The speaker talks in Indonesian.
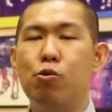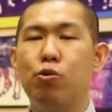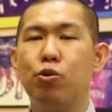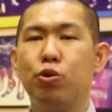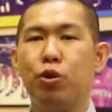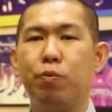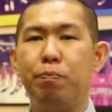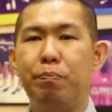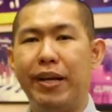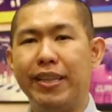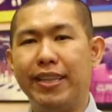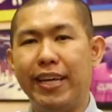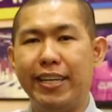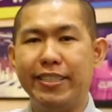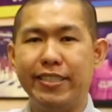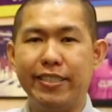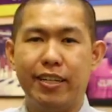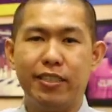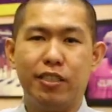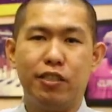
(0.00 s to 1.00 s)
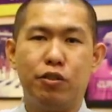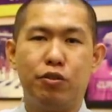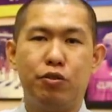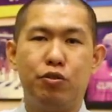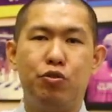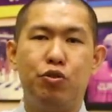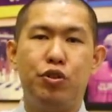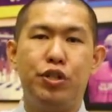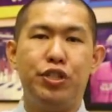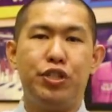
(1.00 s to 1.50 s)
untuk BTN Chasers
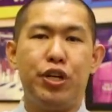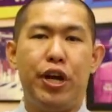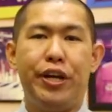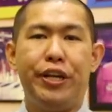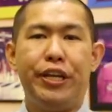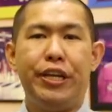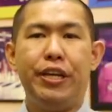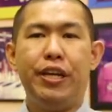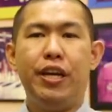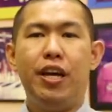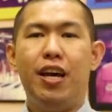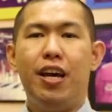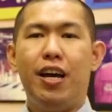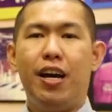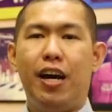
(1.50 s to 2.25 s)
Indonesia ini